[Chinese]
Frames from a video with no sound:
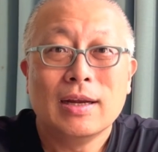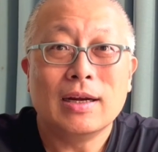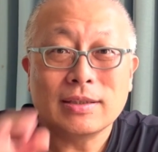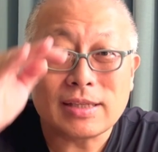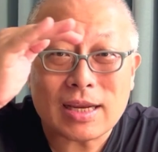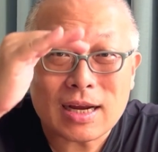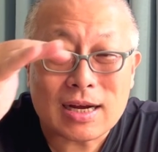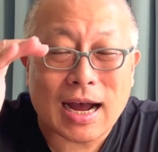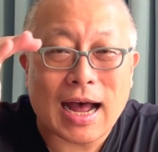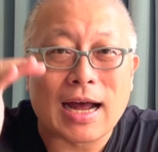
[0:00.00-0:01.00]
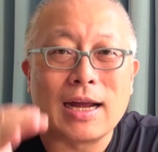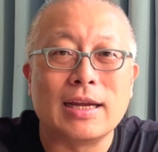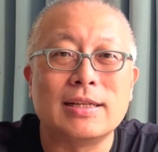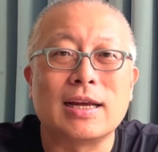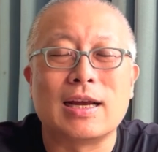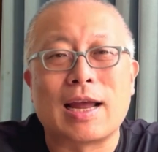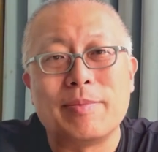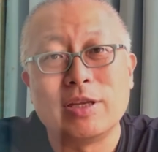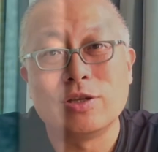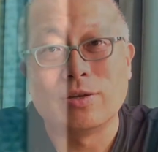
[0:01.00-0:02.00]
而第二行，哎，那个改变就有